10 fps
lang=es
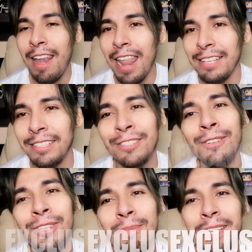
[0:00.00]
las
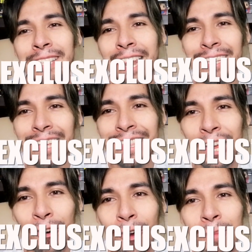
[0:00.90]
exclusivas de la San
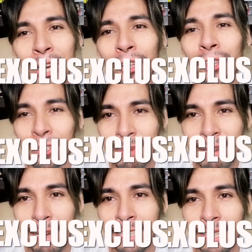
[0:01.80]
Diego Comic Con
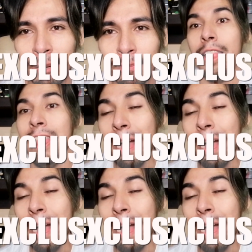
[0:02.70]
2020.